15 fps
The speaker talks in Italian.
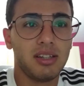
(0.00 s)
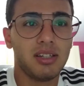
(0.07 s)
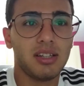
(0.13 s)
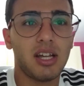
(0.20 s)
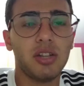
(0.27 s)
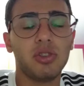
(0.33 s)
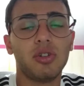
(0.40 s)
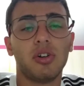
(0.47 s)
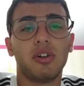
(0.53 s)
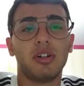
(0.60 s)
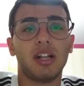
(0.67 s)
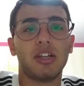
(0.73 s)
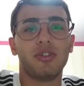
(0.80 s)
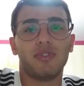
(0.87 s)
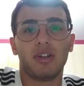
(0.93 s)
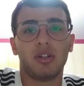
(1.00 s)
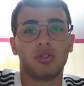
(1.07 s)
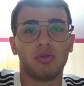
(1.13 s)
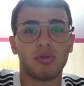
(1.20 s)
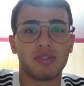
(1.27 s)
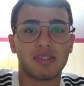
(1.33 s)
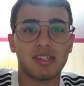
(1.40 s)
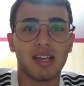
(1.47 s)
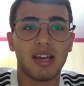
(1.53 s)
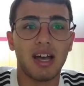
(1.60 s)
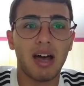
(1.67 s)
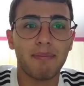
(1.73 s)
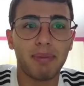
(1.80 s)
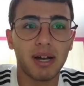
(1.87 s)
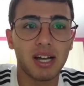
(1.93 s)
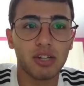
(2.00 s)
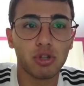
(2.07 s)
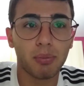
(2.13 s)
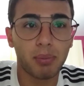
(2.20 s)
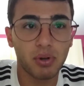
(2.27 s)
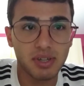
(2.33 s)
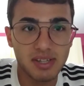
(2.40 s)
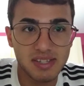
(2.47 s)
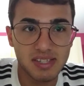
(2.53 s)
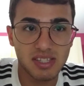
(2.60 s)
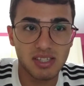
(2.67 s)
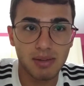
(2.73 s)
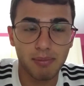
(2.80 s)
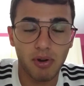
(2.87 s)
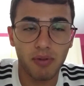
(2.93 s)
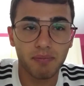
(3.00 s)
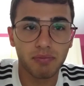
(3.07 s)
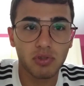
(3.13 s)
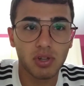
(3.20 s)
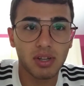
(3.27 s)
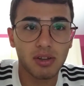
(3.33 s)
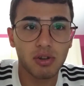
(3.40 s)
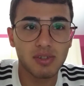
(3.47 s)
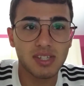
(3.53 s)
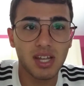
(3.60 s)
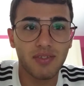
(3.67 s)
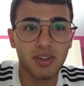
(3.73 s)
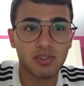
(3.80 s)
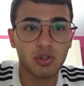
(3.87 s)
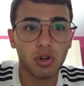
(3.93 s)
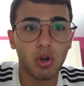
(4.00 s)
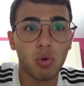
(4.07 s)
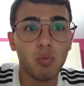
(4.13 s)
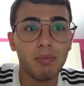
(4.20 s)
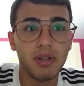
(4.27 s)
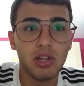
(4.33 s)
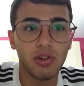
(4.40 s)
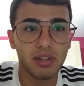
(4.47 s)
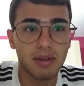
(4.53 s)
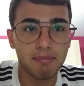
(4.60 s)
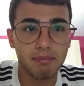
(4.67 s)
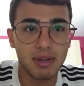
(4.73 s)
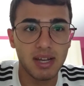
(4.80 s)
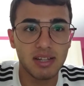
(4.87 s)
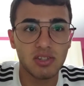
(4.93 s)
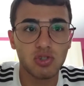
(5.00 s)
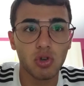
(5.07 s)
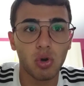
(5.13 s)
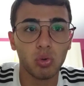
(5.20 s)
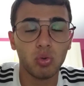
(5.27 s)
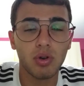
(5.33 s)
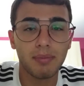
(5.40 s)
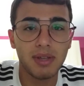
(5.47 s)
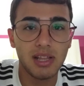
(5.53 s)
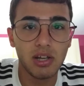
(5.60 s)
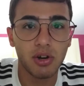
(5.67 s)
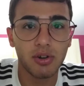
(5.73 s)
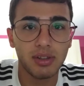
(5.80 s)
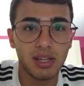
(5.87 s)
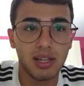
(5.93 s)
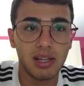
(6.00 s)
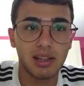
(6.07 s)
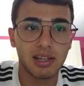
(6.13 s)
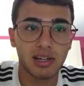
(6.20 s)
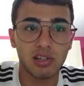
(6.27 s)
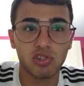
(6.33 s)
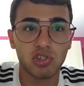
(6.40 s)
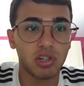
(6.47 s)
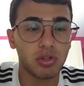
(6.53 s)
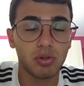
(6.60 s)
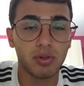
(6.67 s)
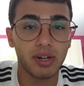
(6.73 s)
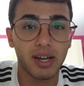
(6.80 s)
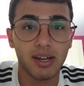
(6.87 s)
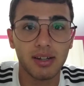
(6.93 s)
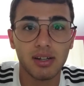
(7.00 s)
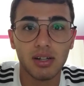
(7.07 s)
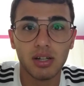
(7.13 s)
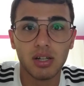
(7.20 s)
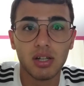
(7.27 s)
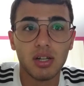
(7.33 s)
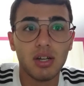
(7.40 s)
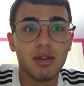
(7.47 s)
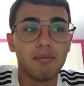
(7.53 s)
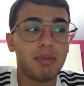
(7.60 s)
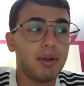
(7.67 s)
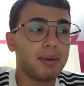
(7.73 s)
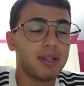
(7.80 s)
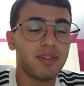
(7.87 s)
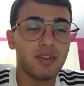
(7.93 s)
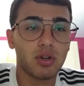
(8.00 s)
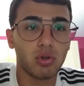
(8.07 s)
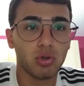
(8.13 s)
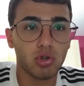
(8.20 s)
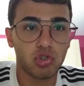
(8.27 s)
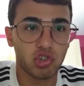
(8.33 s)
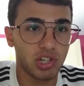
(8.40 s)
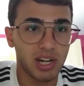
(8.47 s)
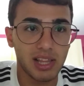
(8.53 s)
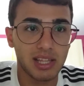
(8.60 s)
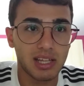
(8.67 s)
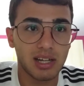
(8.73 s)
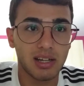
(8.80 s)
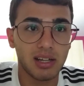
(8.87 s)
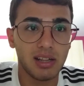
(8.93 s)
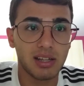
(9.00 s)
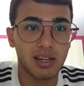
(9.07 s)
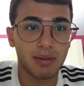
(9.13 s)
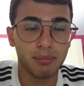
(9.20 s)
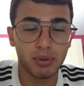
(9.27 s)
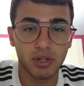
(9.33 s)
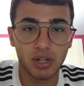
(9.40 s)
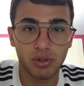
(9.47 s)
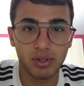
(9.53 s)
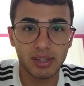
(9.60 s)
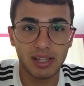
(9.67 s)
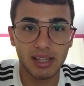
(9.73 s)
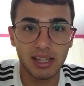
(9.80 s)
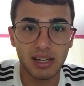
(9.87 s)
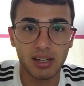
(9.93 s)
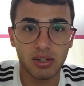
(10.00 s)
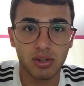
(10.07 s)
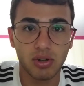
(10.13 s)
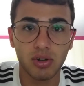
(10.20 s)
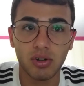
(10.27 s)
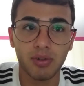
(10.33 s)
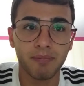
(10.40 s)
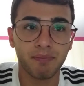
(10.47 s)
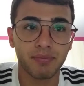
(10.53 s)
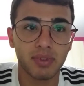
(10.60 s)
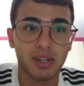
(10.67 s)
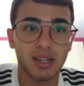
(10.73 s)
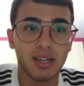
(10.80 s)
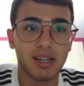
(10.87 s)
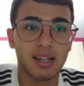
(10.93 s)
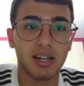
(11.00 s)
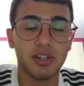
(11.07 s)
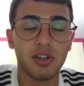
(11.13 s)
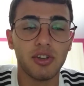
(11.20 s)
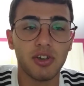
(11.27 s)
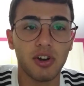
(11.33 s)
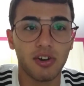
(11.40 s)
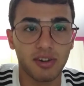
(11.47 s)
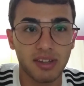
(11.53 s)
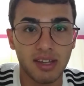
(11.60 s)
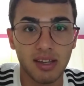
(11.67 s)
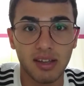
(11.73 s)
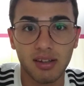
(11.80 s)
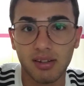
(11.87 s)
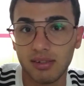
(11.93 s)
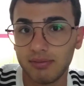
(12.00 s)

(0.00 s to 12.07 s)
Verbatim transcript: Tanto la Juventus ha pagato pochissimo. Costava solo un milione e mezzo o due milioni il calciatore. Prima deve conoscere il, ca- il campionato italiano Caio Iorghi.